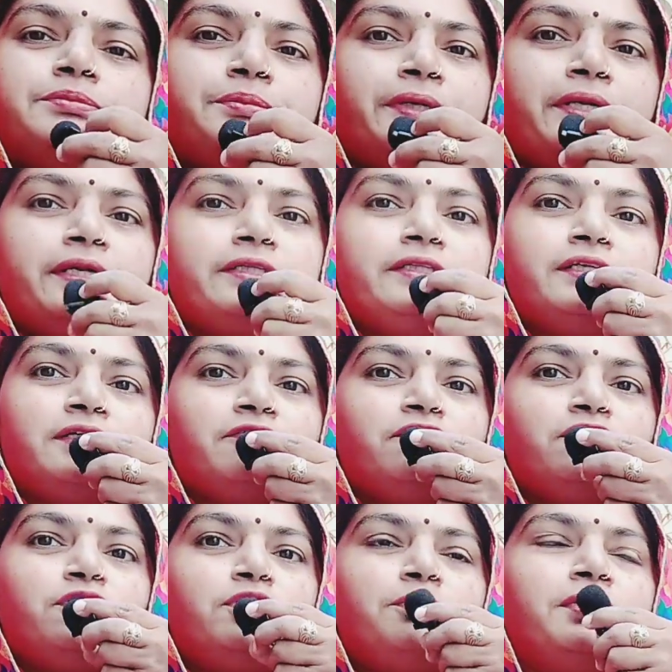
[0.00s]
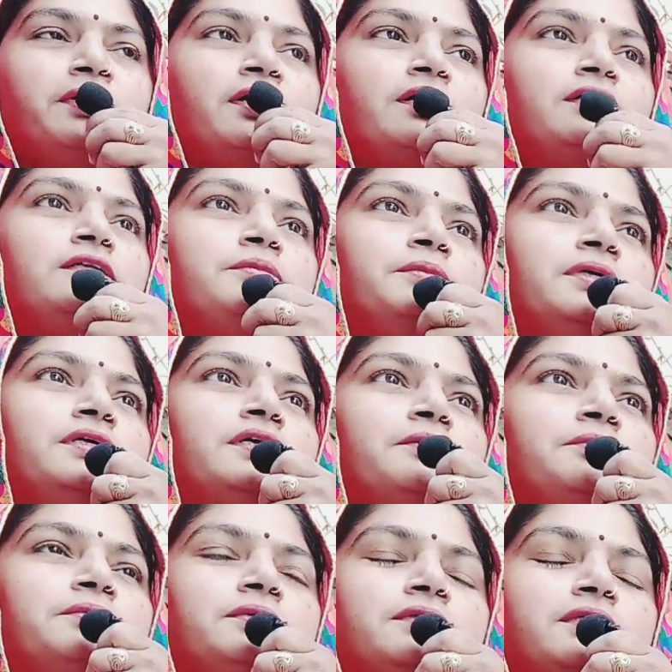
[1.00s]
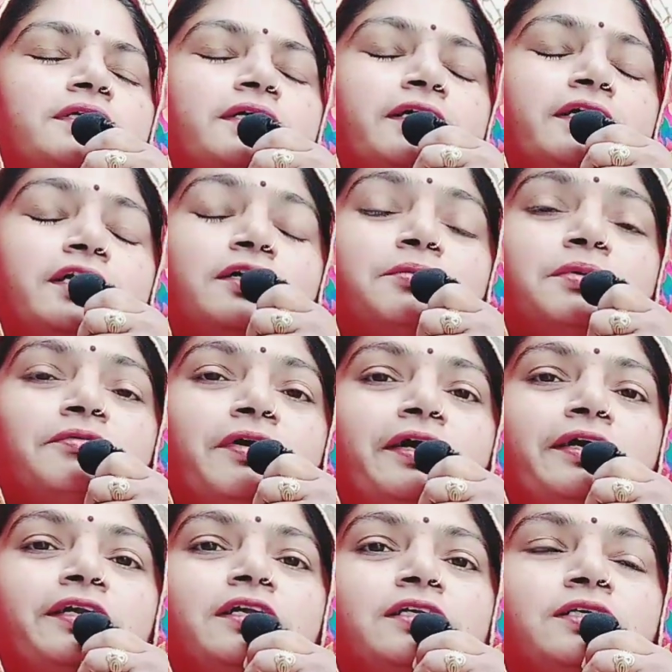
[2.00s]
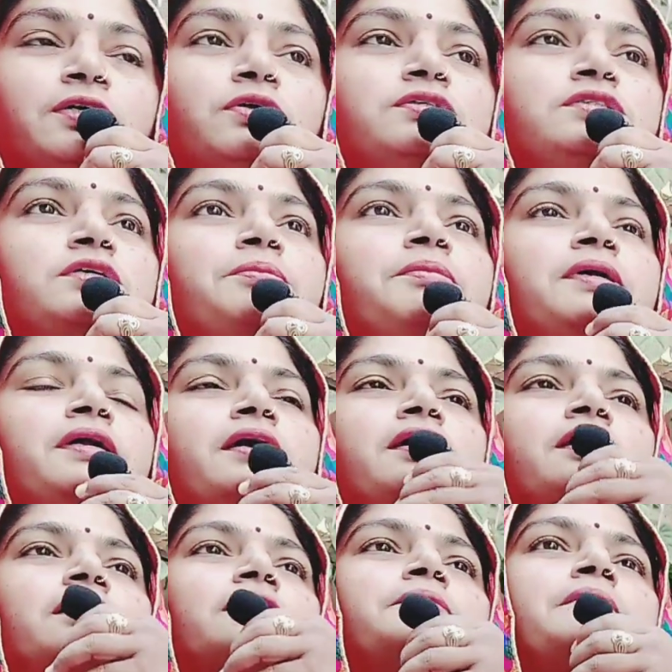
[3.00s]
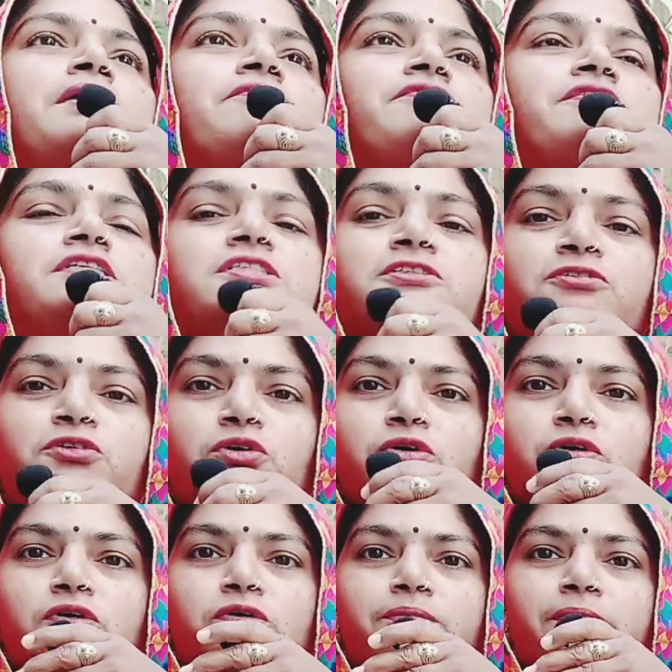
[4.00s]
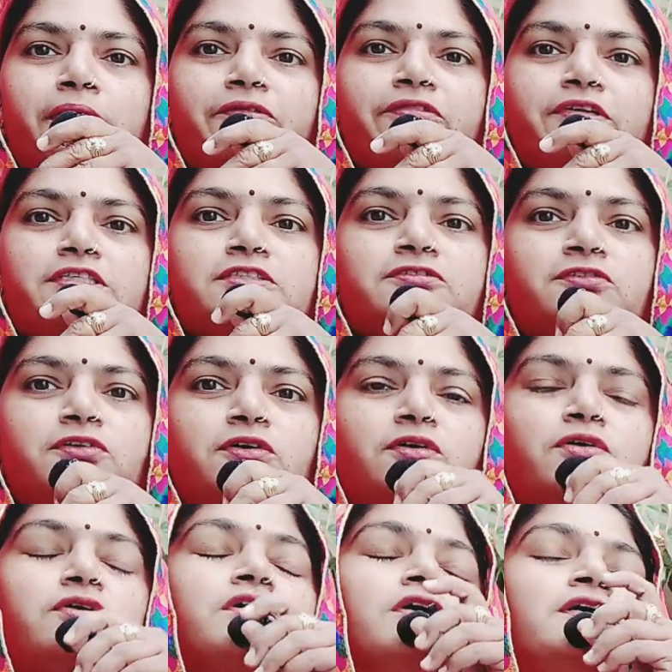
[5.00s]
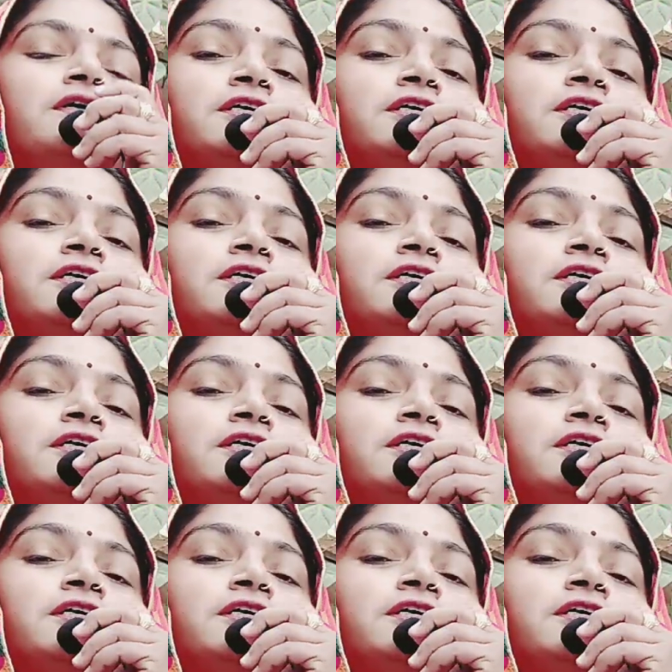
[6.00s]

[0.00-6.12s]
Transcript: मैंने इतनी वीडियो बना दी मेरी अब तक एक भी वायरल नहीं हुई सब बना रहे हैं माई फर्स्ट व्लॉग माई फर्स्ट व्लॉग